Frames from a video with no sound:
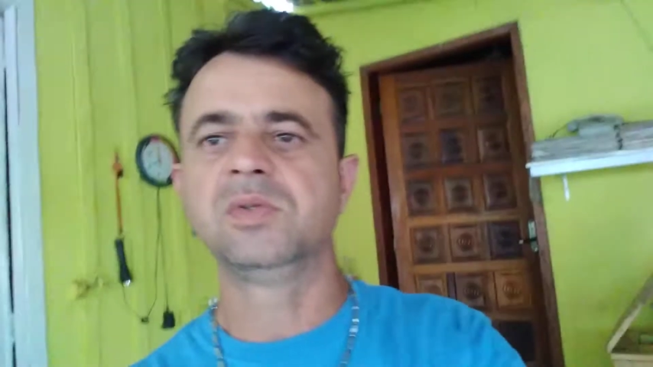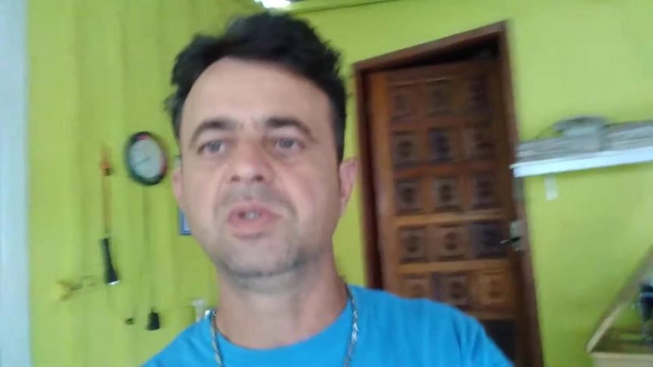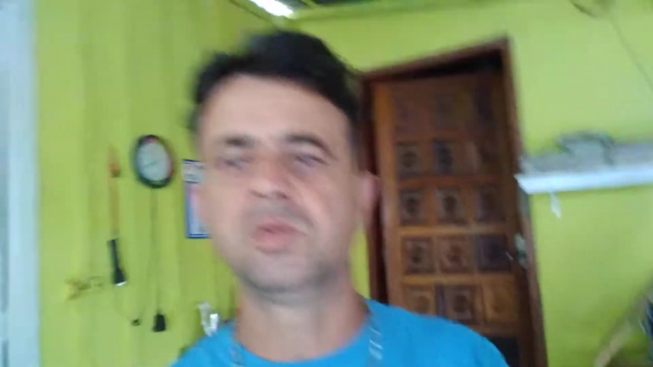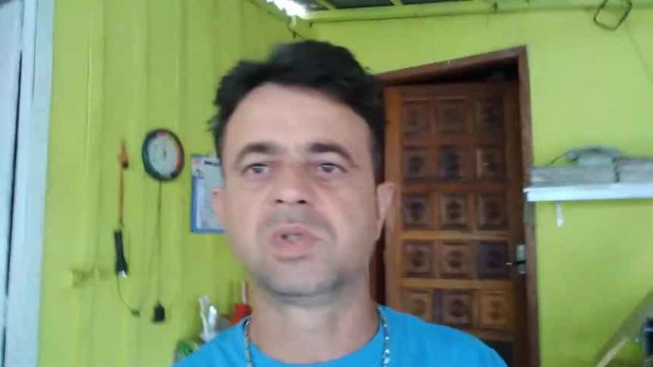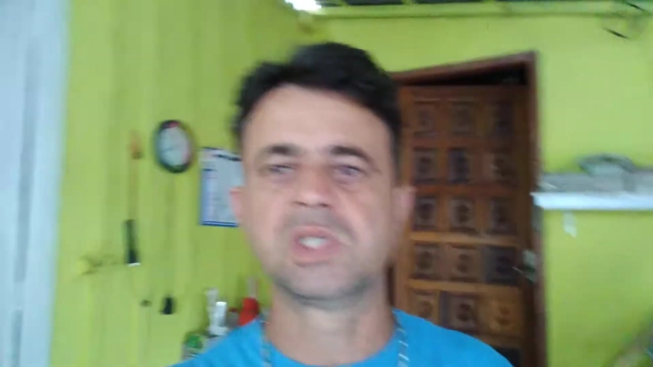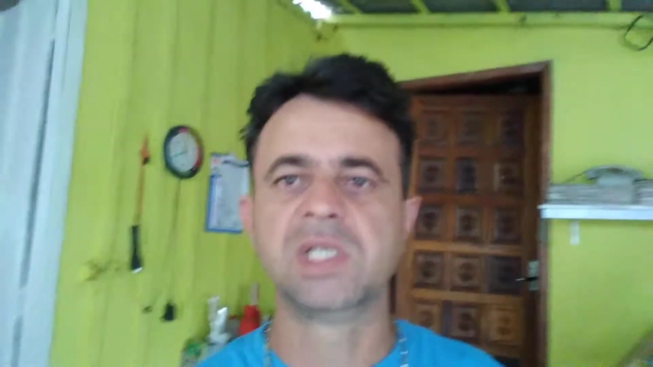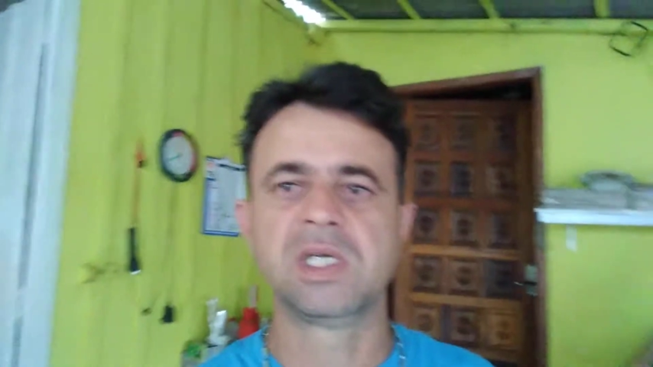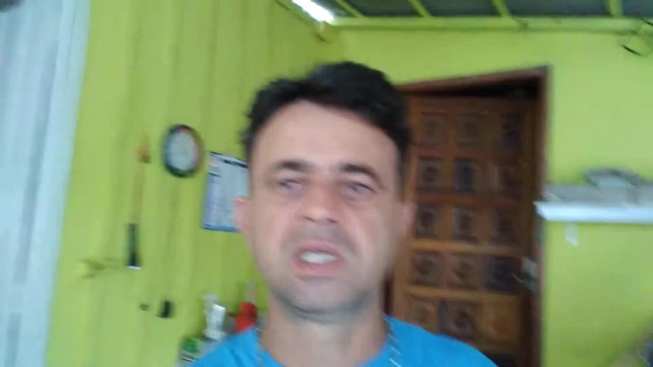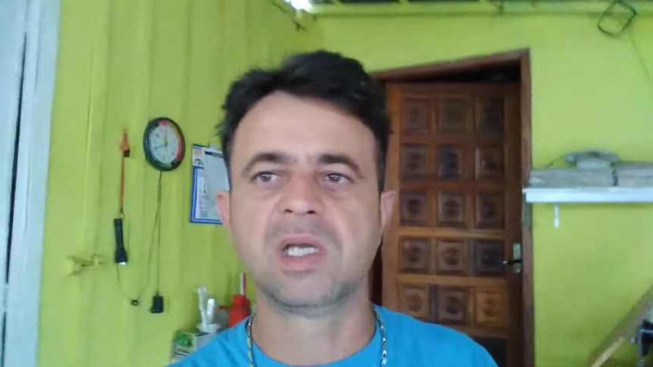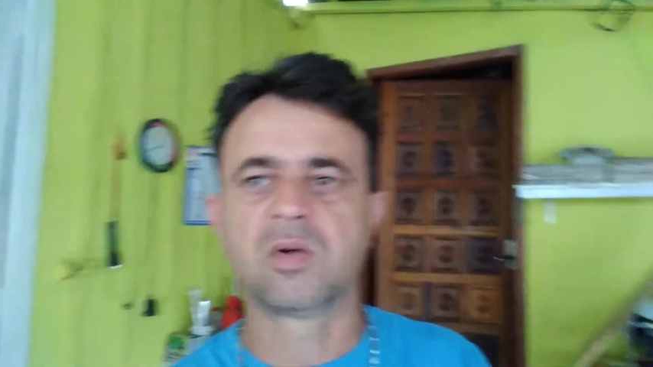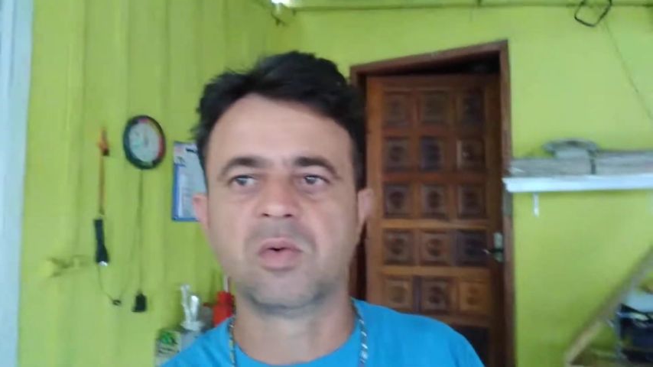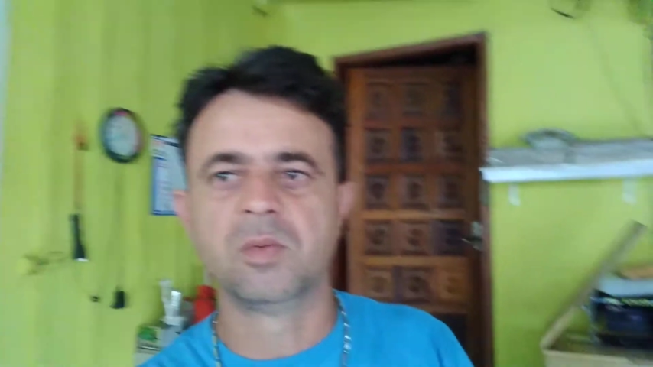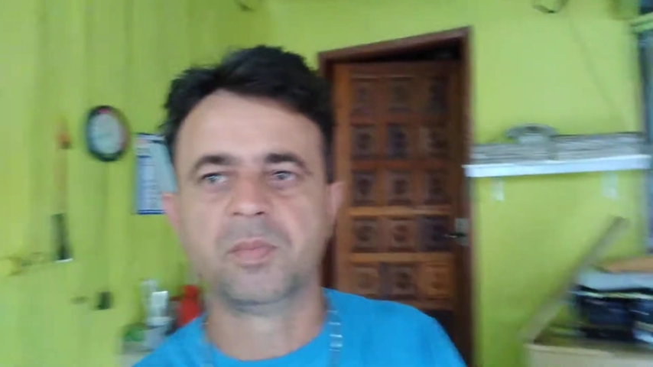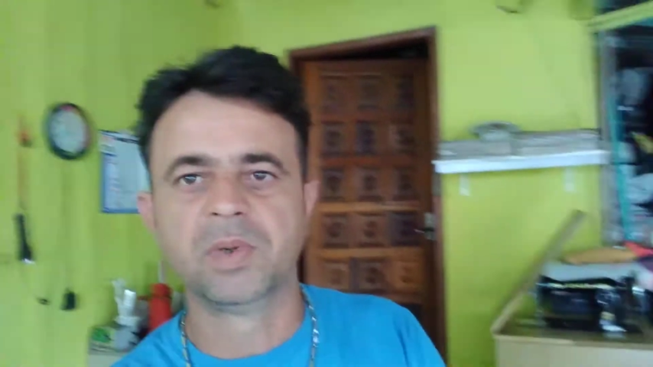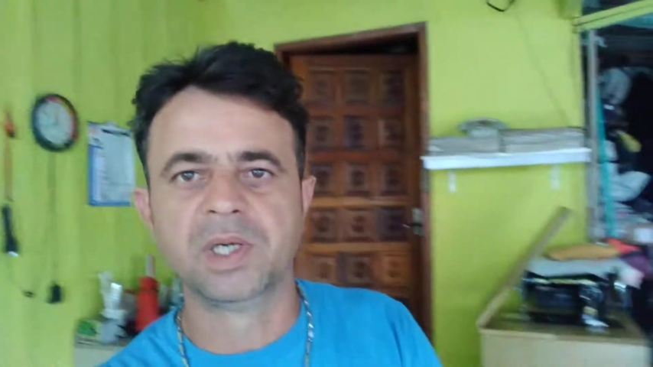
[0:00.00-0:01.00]
e você que
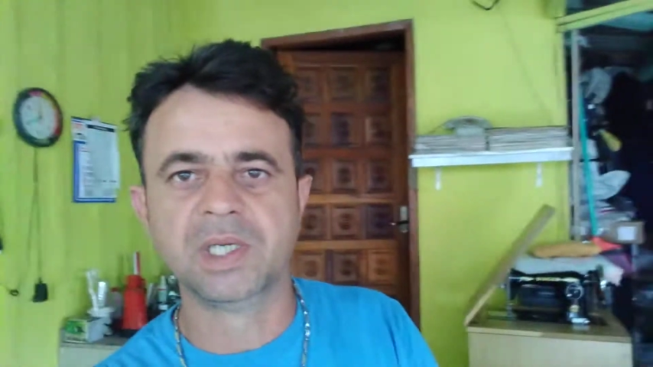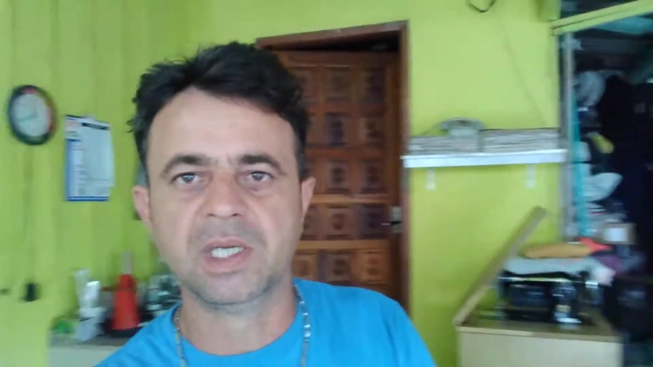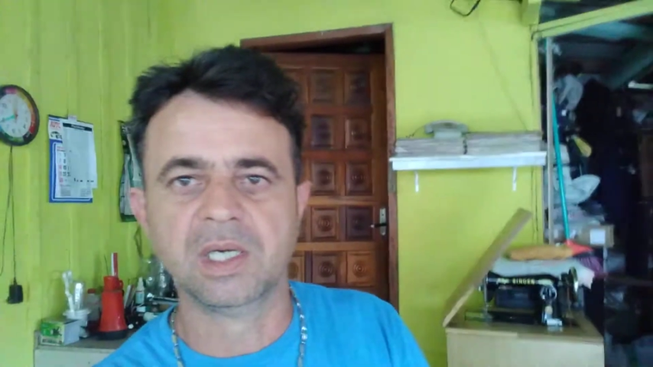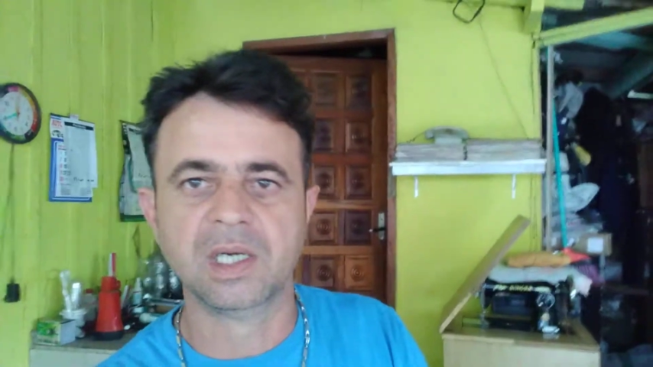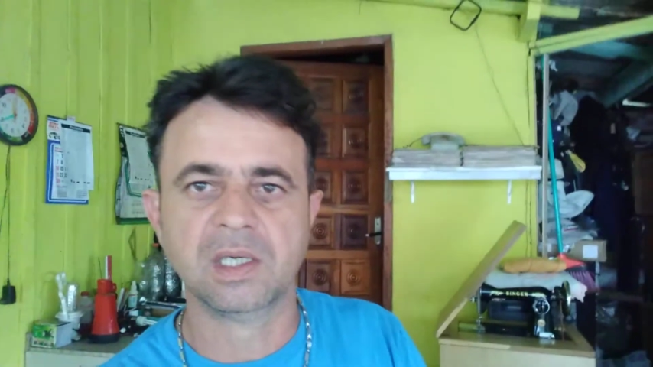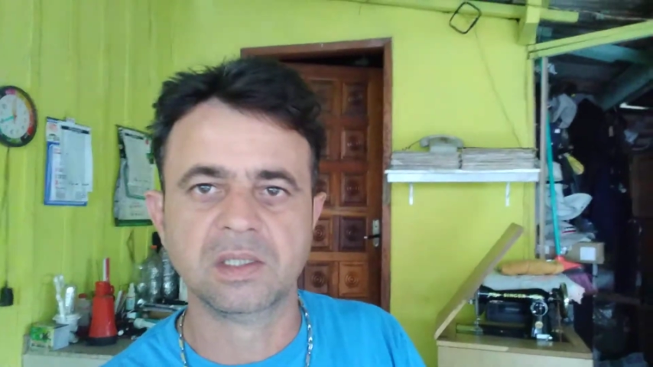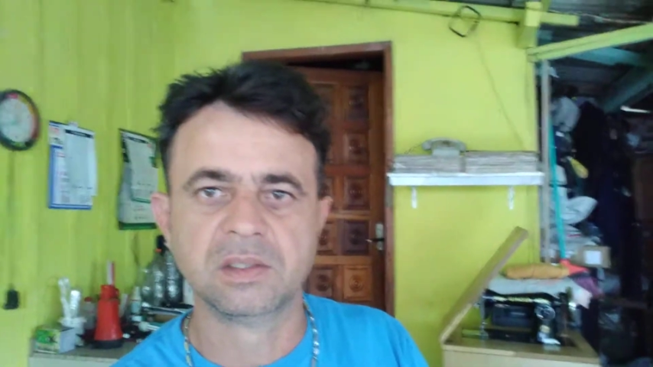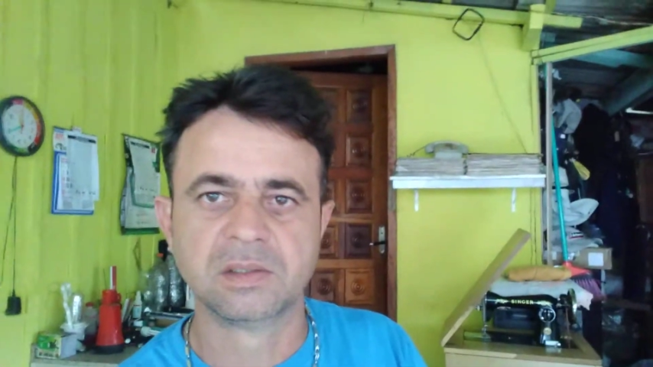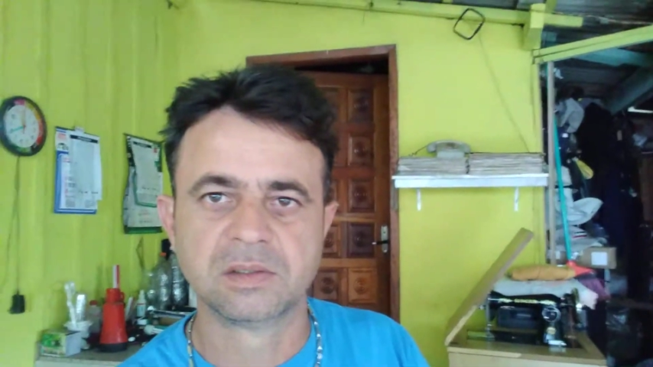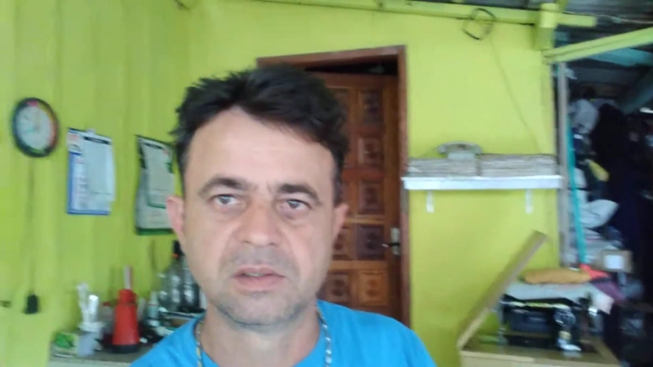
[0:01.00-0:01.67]
acompanha